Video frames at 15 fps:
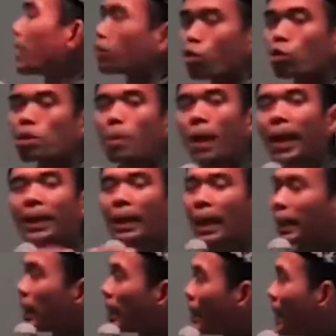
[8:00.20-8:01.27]
langsung sama
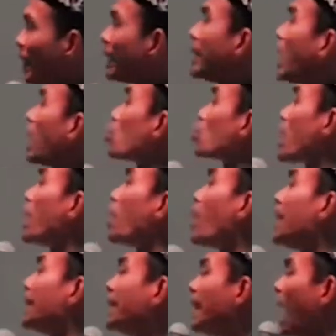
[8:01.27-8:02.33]
laki-laki. Dia harus ada
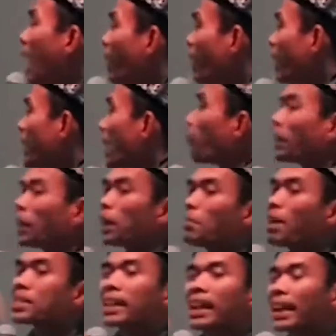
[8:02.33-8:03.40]
walinya. Yang
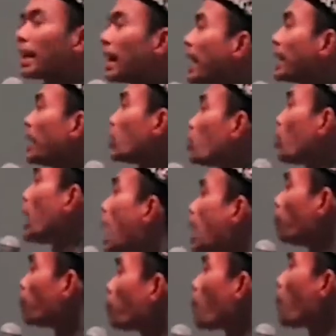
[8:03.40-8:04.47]
menerima si laki-laki itu
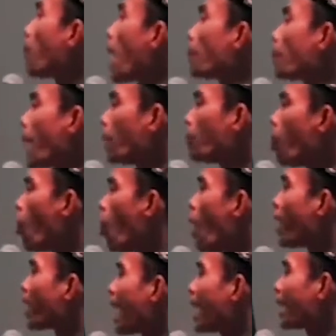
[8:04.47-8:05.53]
enam bapakmu,
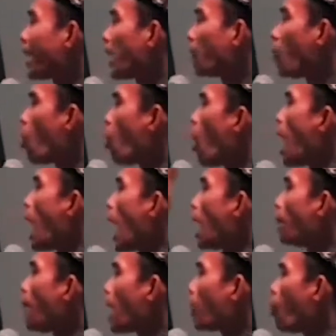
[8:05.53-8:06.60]
kakekmu,
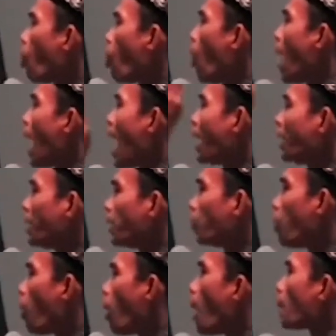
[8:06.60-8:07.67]
abangmu,
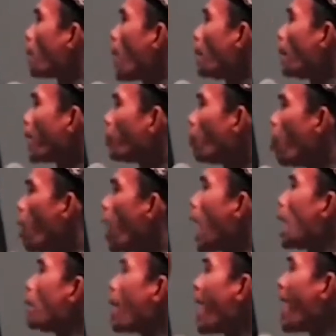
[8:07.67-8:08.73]
adikmu, pamanmu,
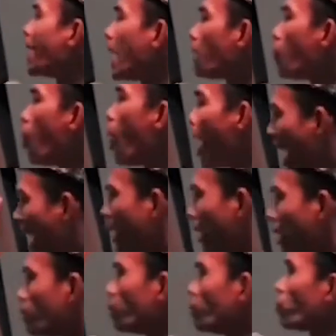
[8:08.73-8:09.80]
abang ayahmu,
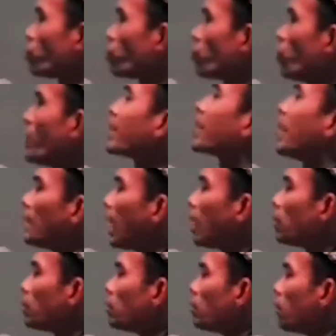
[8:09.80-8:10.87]
adik. Itu Dia tanya.
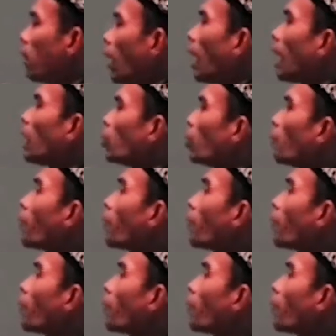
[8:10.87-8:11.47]
Ah,